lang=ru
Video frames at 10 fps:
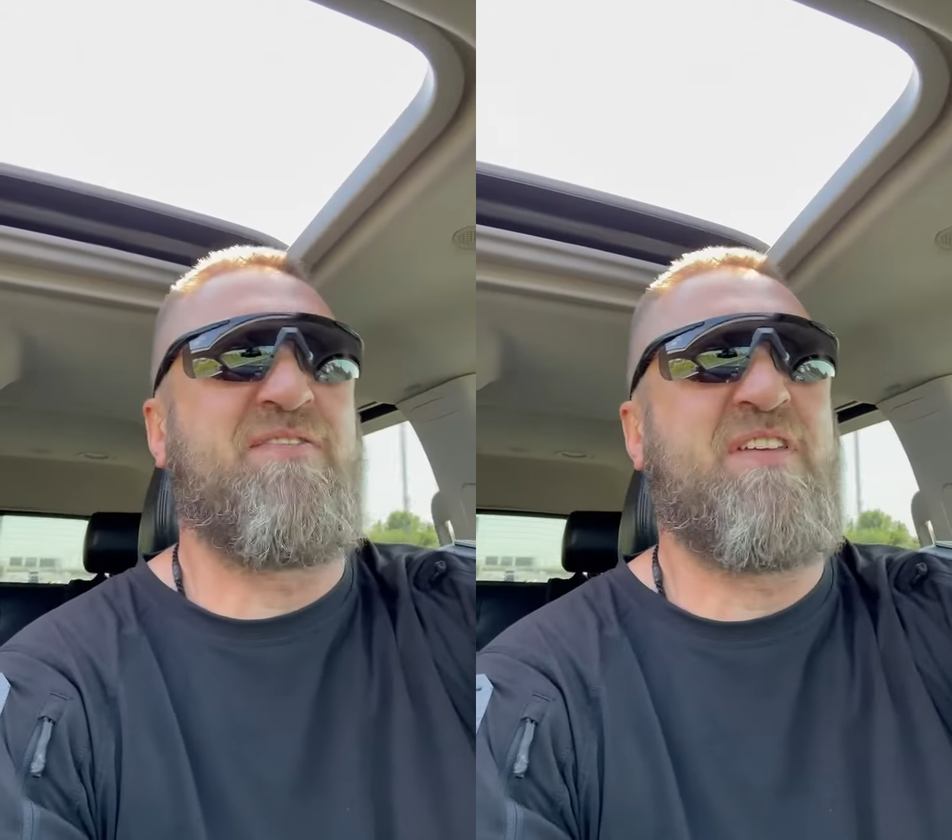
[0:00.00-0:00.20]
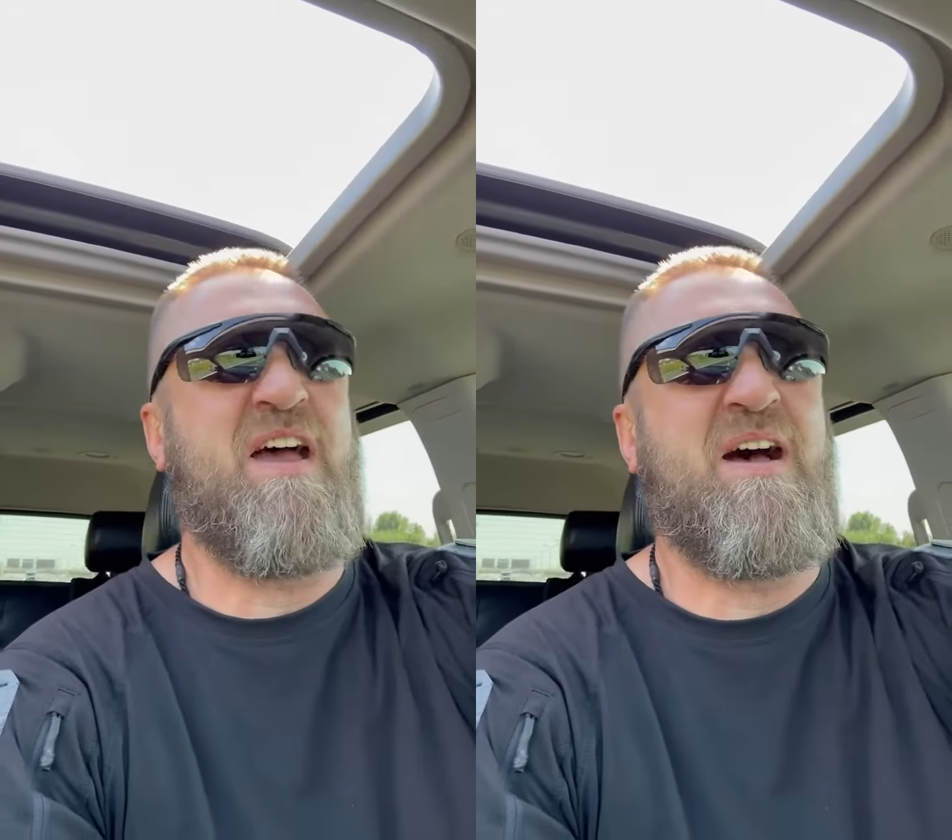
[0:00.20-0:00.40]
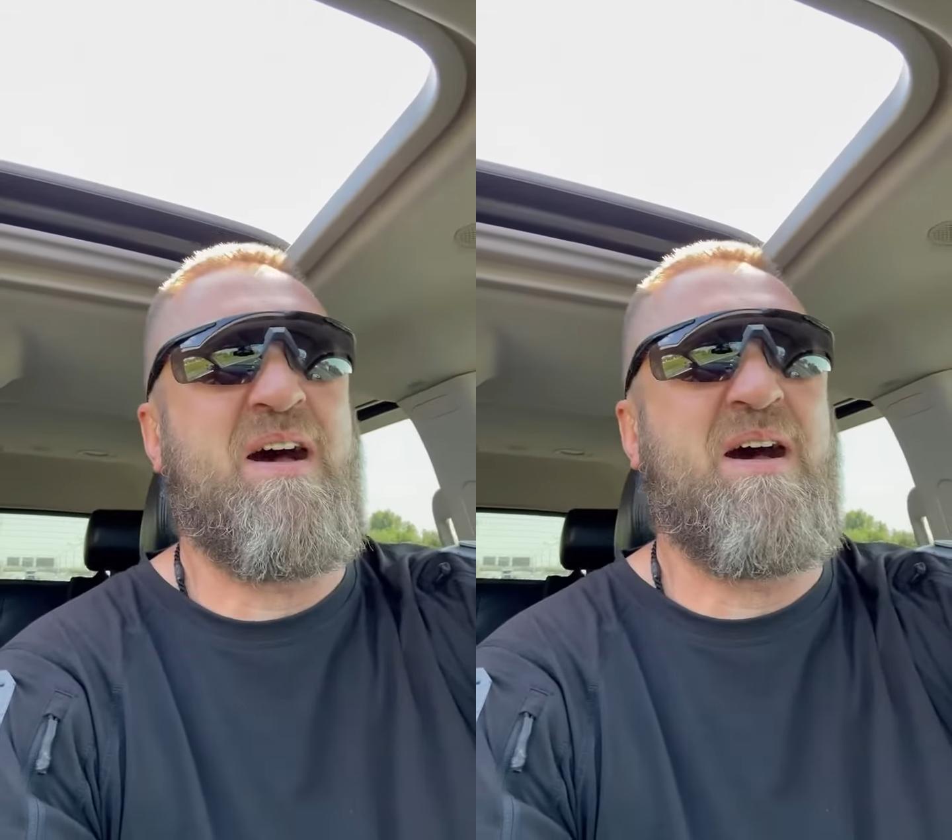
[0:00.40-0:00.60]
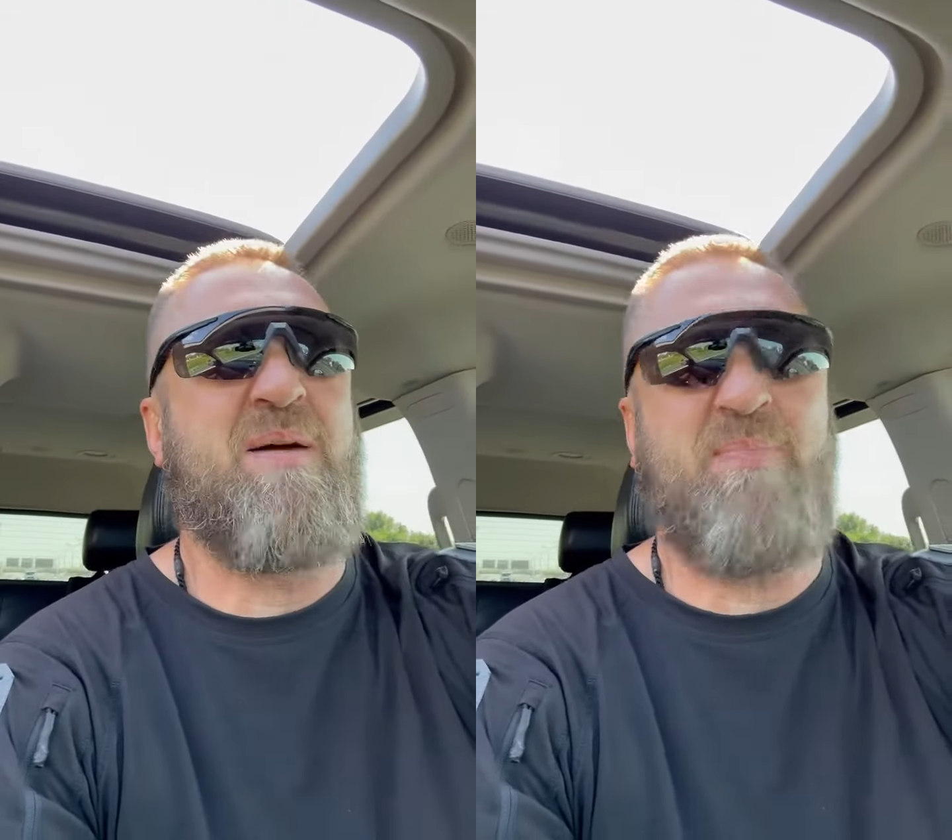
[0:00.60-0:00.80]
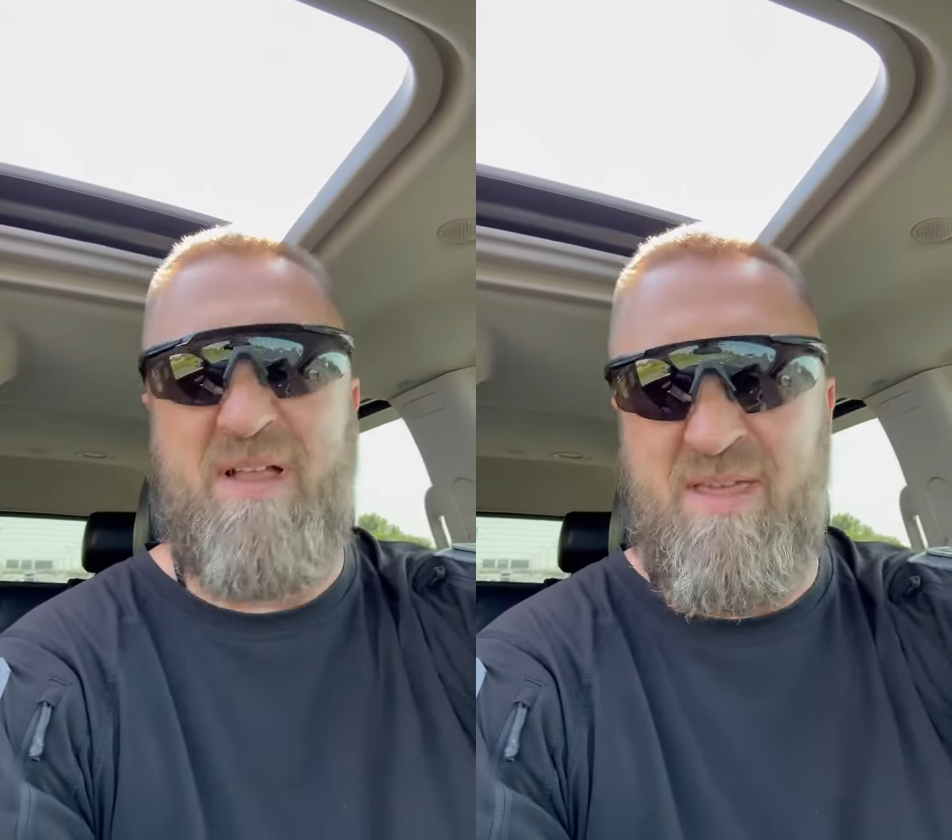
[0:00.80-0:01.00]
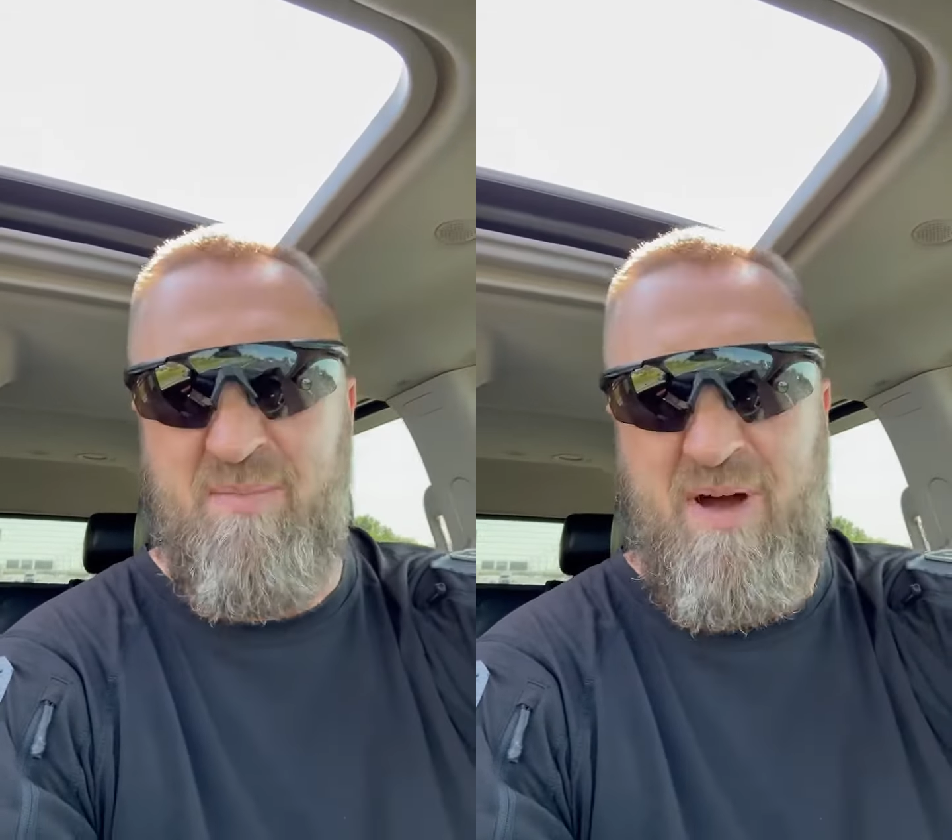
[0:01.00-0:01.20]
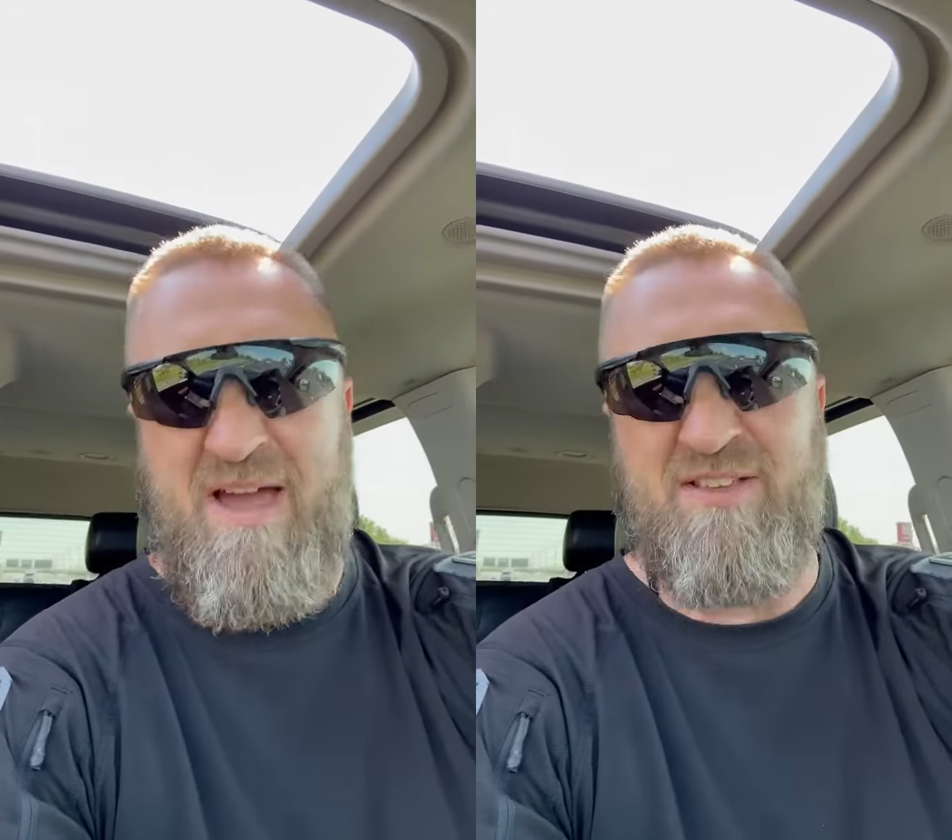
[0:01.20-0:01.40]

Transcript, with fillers: Я понимаю,